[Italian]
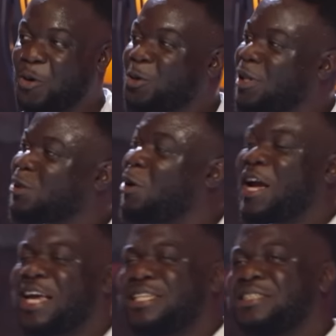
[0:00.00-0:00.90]
ho notato
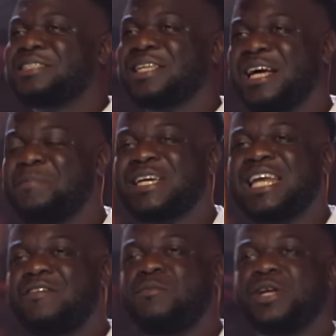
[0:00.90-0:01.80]
che siete strani, perché
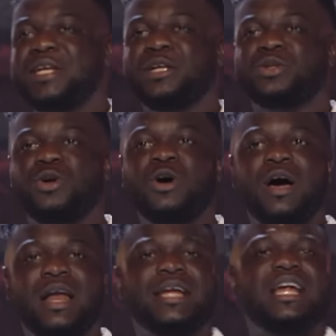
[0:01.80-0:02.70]
eravamo lì dentro
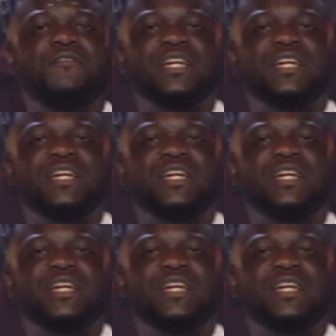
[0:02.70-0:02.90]
la nave